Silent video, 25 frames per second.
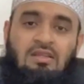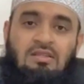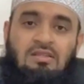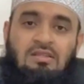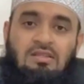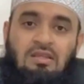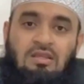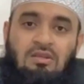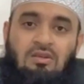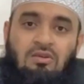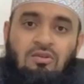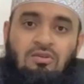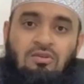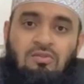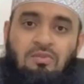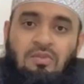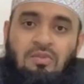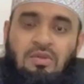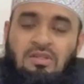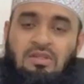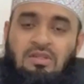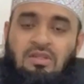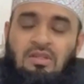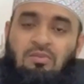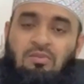জিল হজ
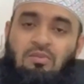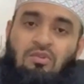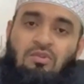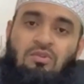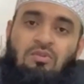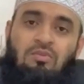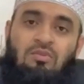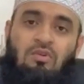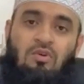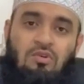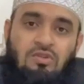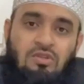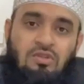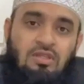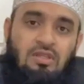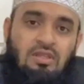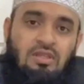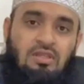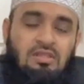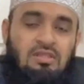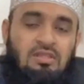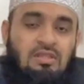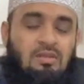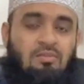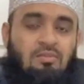মাসের এই প্রথম দশ দিনে
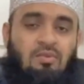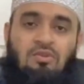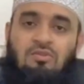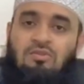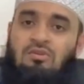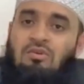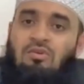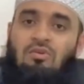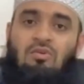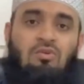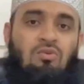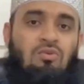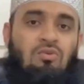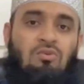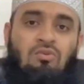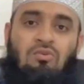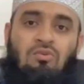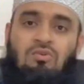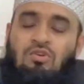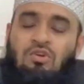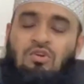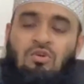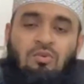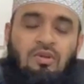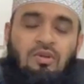যেটা বছরের অন্য কোনো
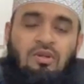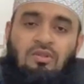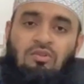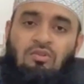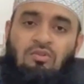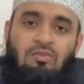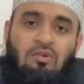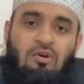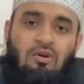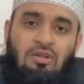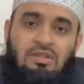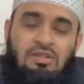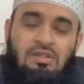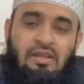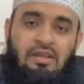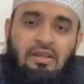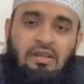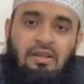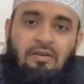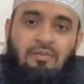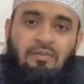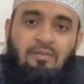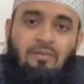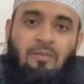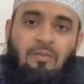সময় কিন্তু পাওয়া যায়
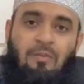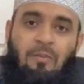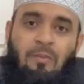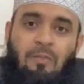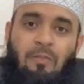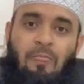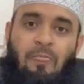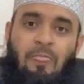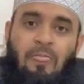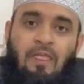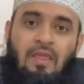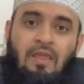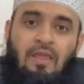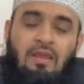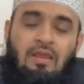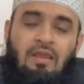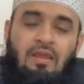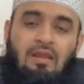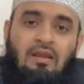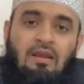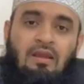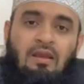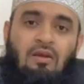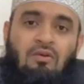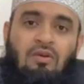না
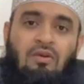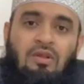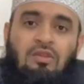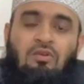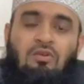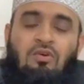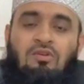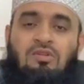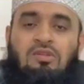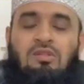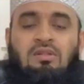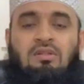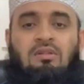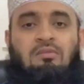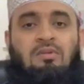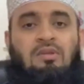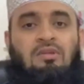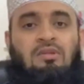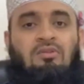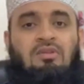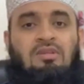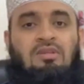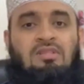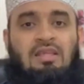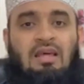কারণ এই দশ দিনের
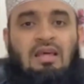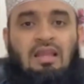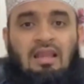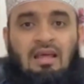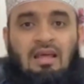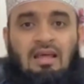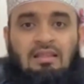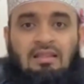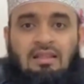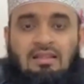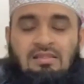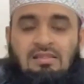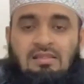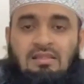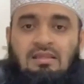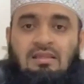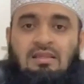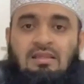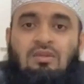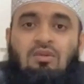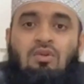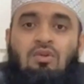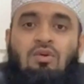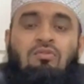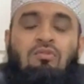ভেতরে সালাত আছে
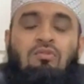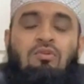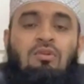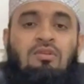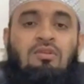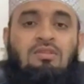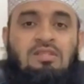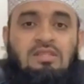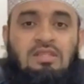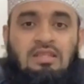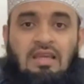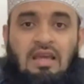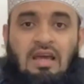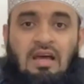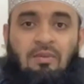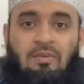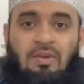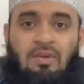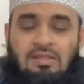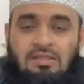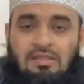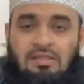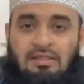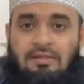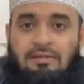নফল সিয়াম
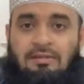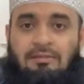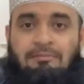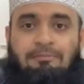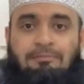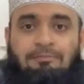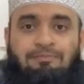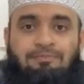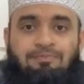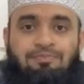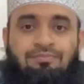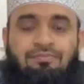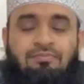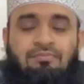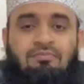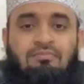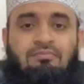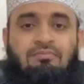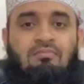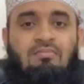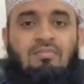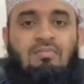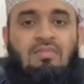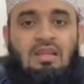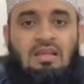আছে
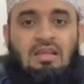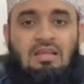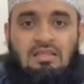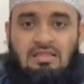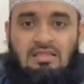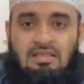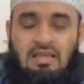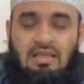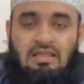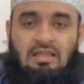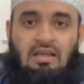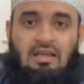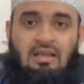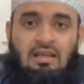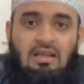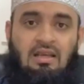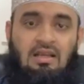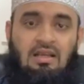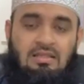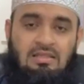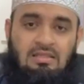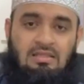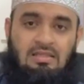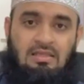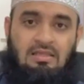সাদাকা
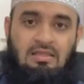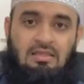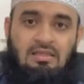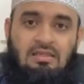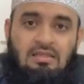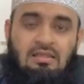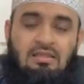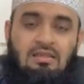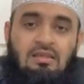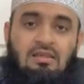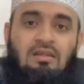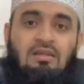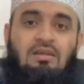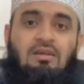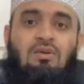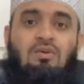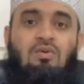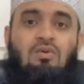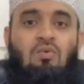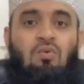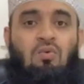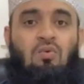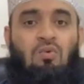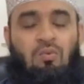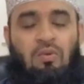আছে
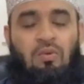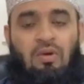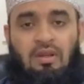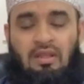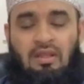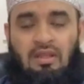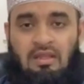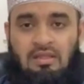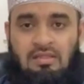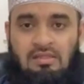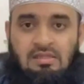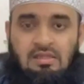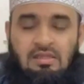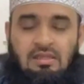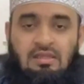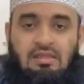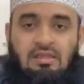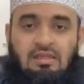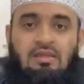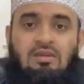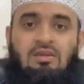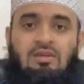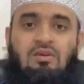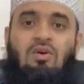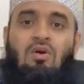কুরবানি আছে
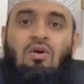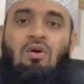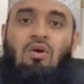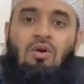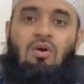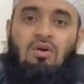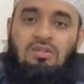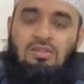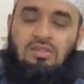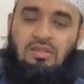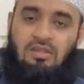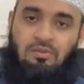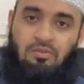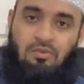হজের